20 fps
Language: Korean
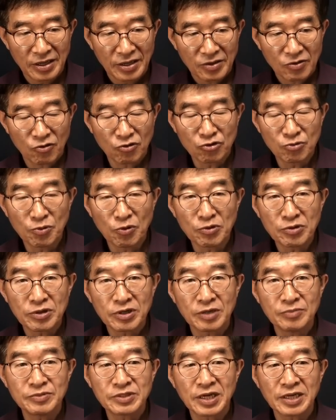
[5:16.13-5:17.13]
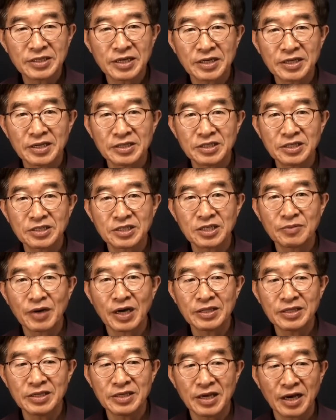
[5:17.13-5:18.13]
고두봉 검사장이 직접
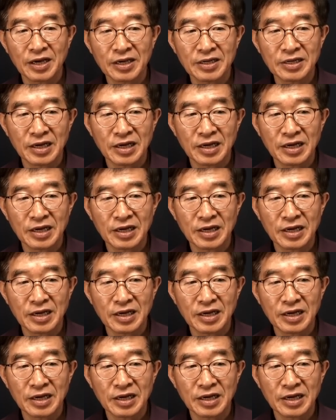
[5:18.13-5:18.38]
한 이야기는